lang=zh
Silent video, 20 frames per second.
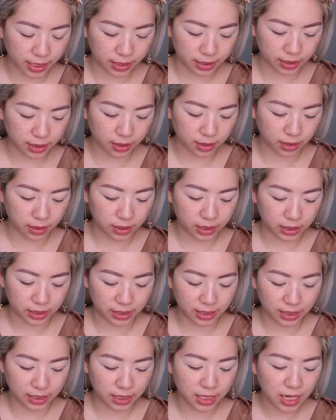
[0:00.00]
颜色呢，其
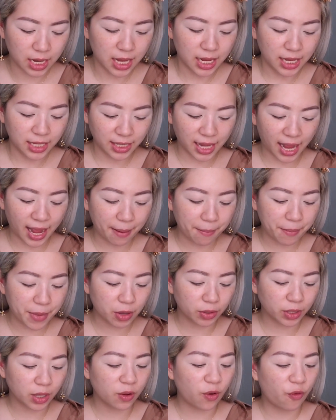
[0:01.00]
实它没
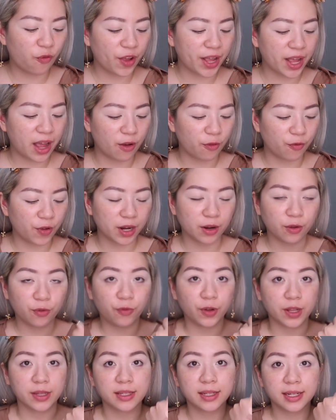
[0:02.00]
有到非常非常的
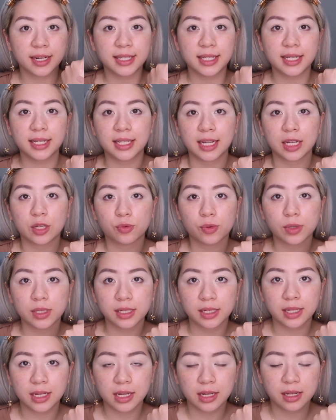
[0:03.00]
粉色，但是得说
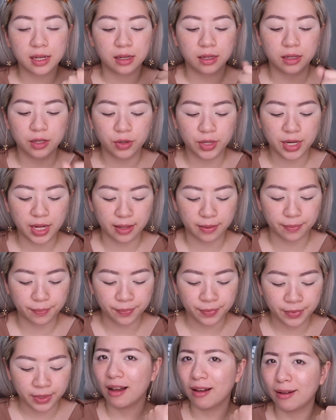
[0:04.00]
这是一个有点，
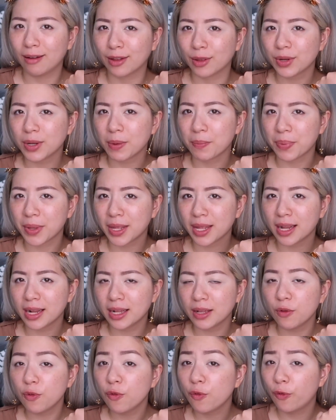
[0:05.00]
呃，有点
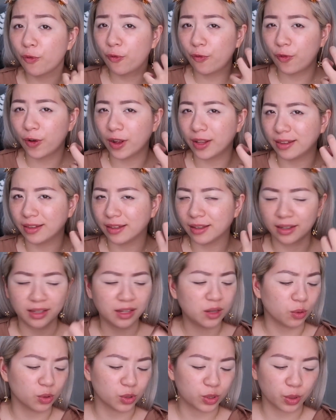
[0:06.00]
偏粉的那
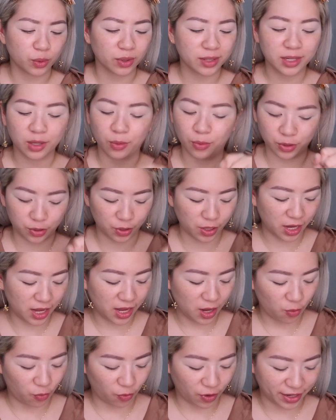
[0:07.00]
种棕色。我觉得
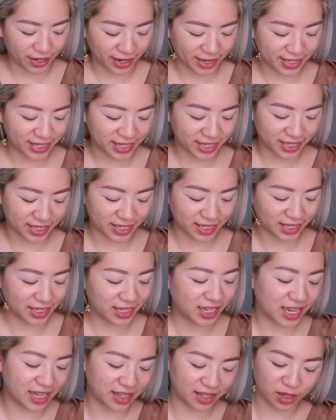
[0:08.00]
我很难解释
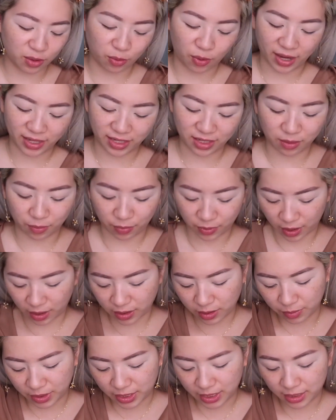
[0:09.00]
这个颜色，我还真的不知道
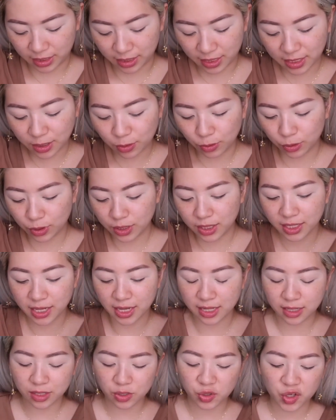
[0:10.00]
怎么解释。但是我觉得这个
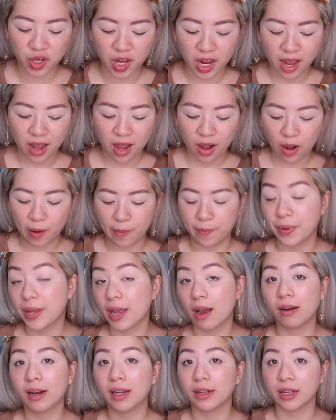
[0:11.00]
颜色就是很
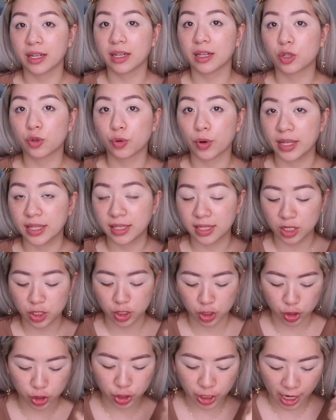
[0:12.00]
漂亮的一个
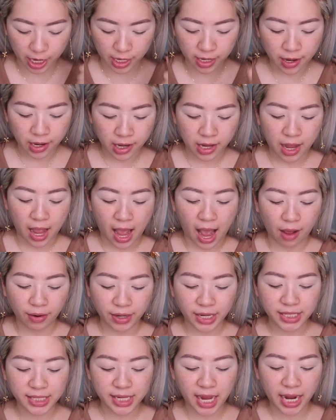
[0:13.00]
transition shade。好，
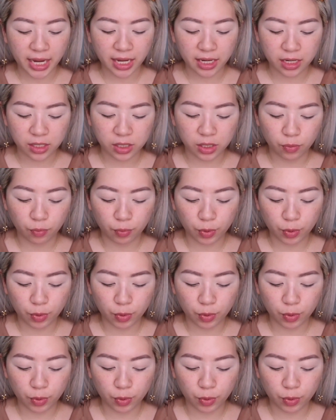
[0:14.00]
那下一个呢是